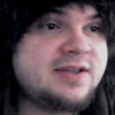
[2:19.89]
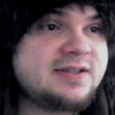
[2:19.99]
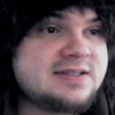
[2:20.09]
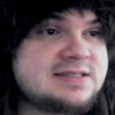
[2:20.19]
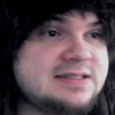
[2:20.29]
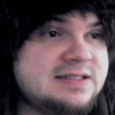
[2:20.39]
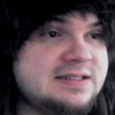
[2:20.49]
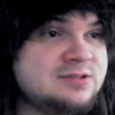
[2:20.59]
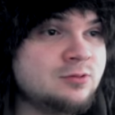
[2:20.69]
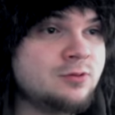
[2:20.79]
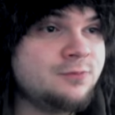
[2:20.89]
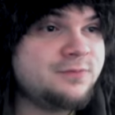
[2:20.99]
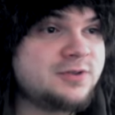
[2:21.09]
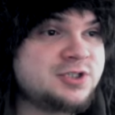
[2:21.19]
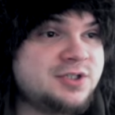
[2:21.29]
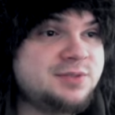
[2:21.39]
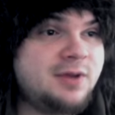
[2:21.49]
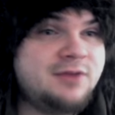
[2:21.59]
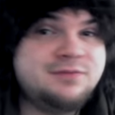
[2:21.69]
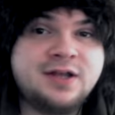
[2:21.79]
das in Zukunft wahrscheinlich
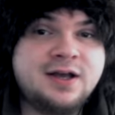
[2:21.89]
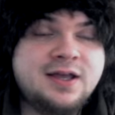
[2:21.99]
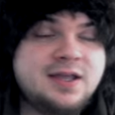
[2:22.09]
mal wieder